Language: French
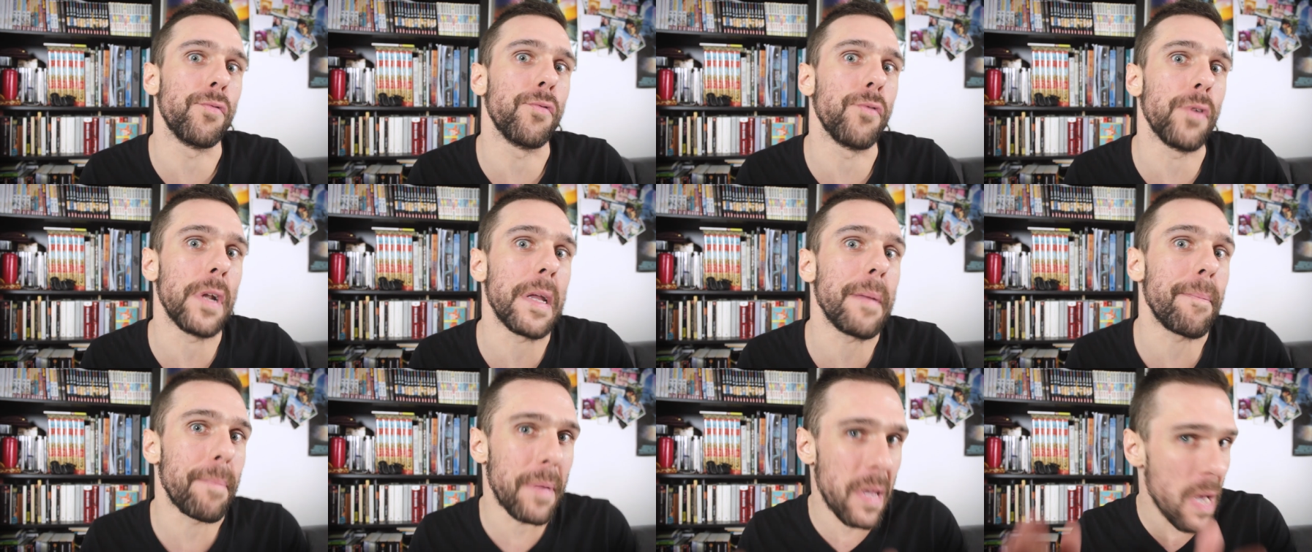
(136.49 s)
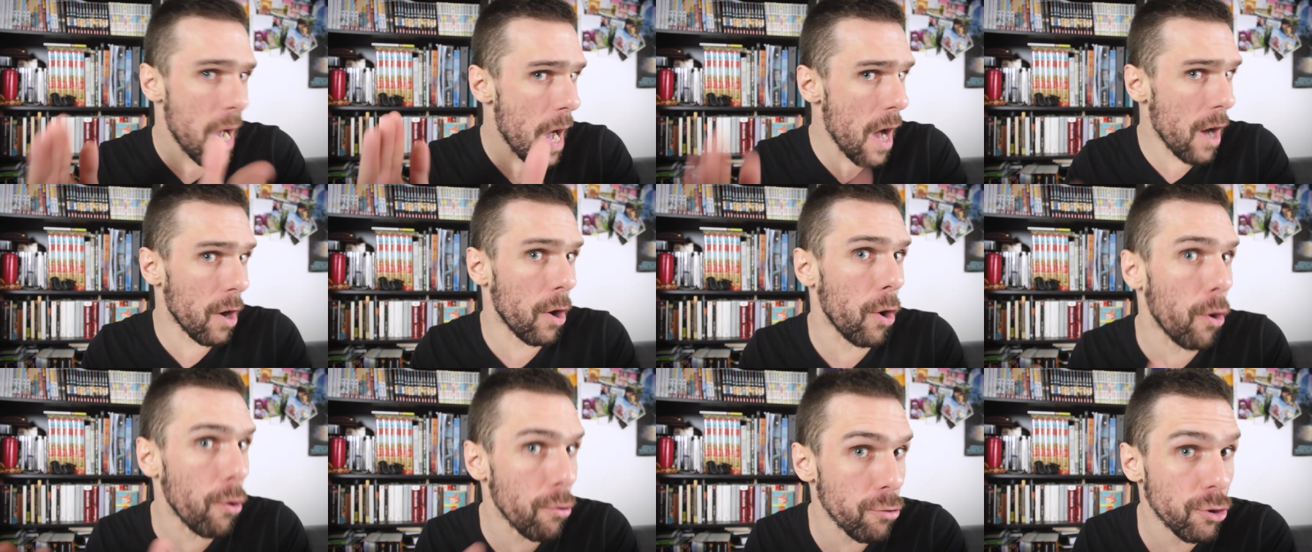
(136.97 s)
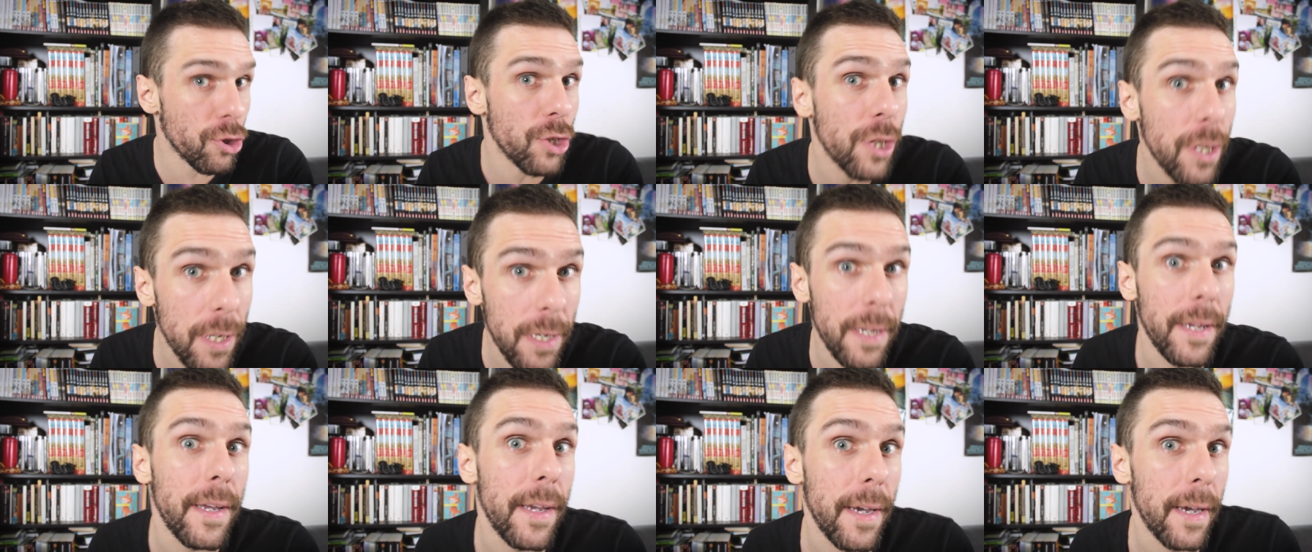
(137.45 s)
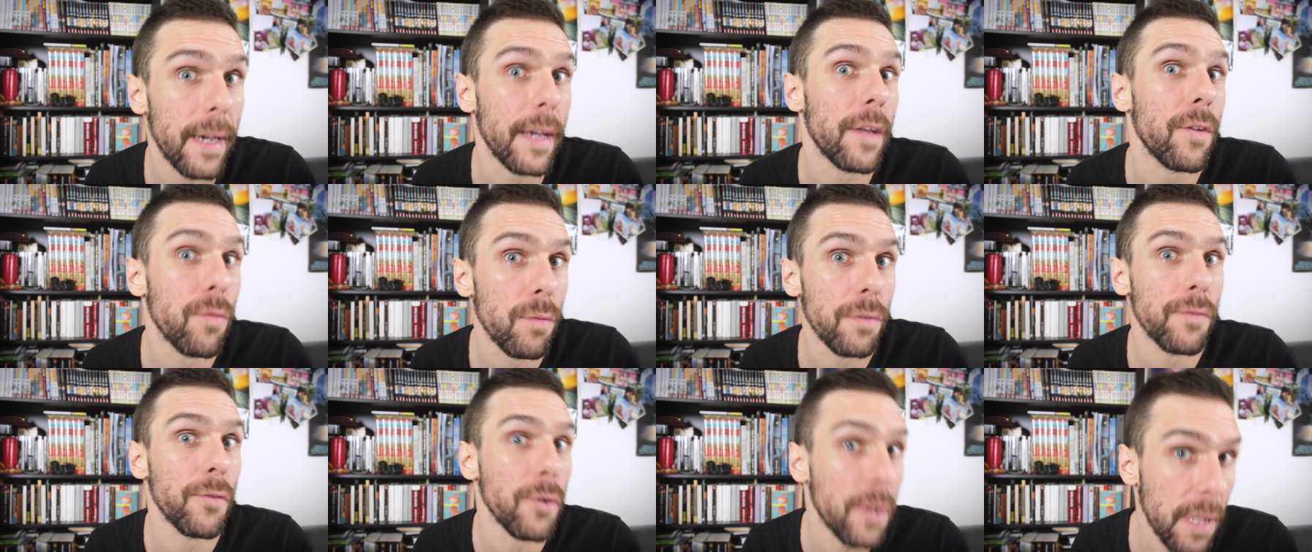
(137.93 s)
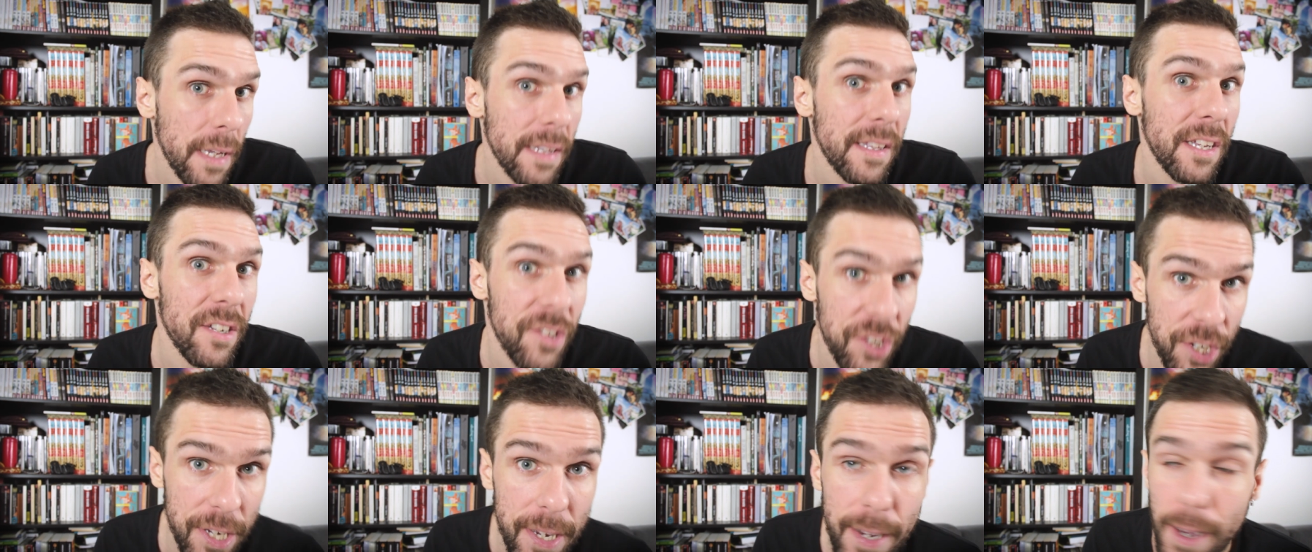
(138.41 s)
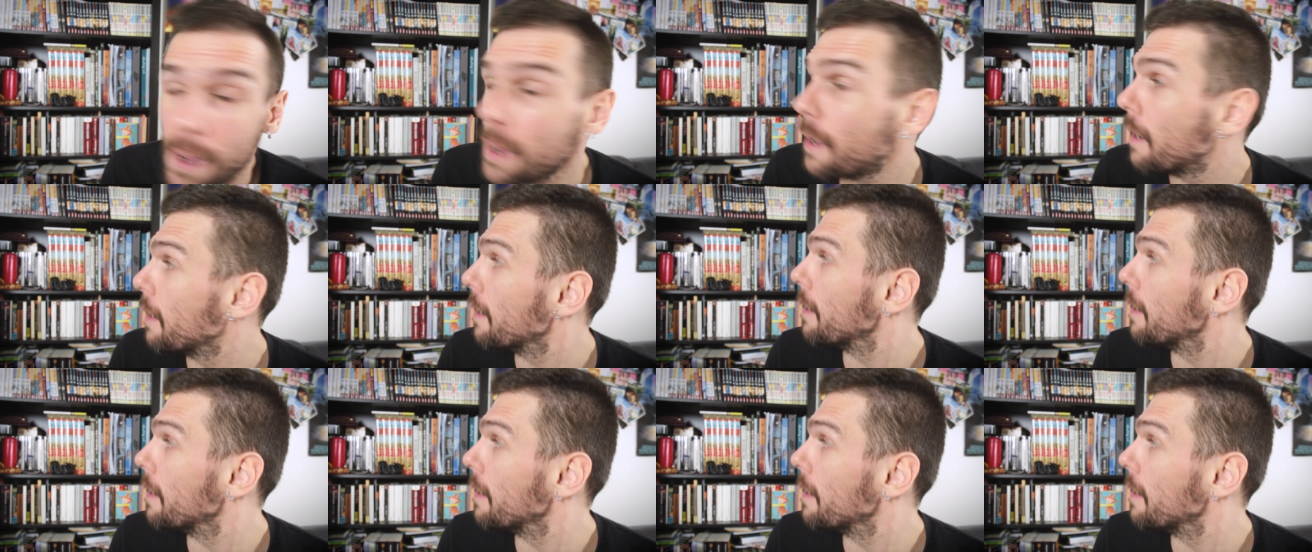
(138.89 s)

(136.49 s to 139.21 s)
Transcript: voulez bien ranger les rayons de votre étagère.